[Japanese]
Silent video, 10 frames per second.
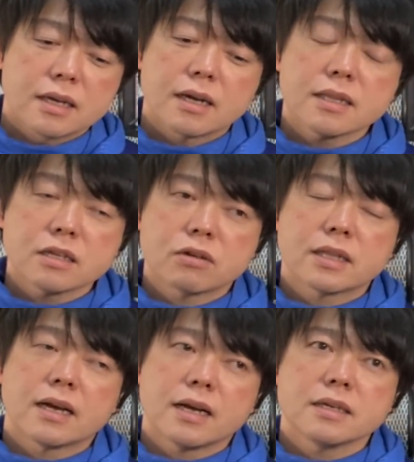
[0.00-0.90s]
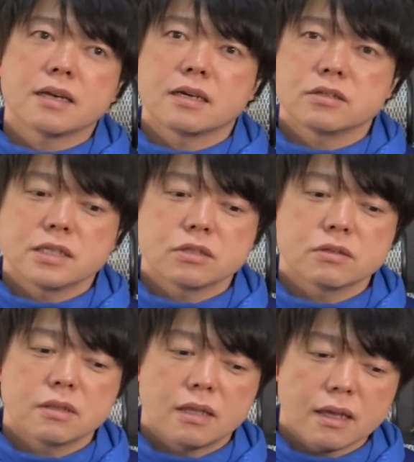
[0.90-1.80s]
かなり高い確
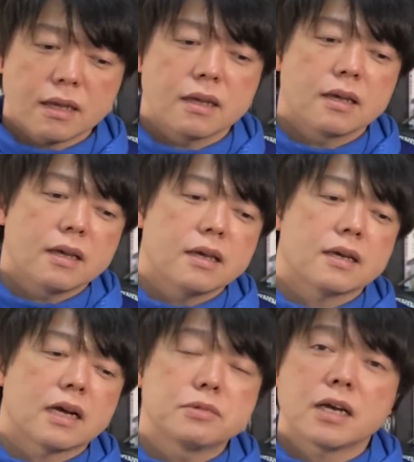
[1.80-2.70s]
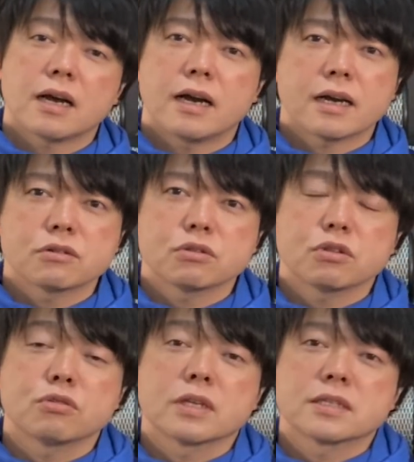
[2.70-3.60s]
率で、え株価が上がるっ
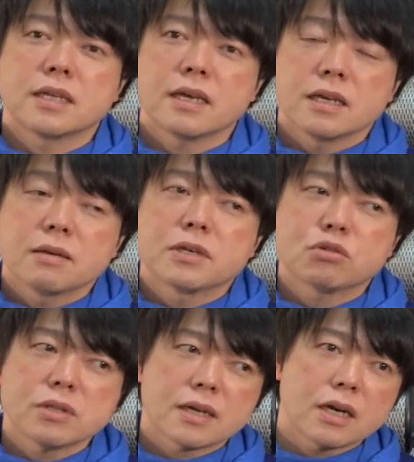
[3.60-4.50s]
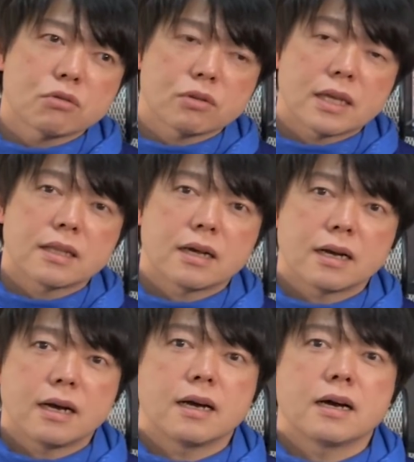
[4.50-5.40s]
ていうですね、まあ、そういった過去のデータ
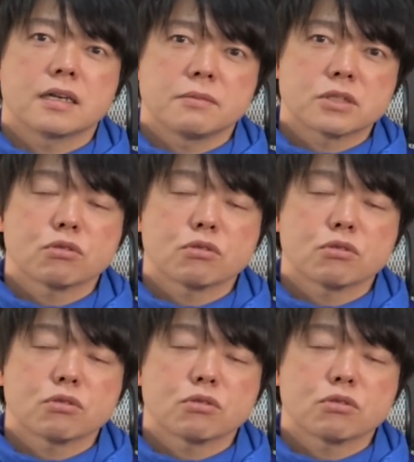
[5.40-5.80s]
があります。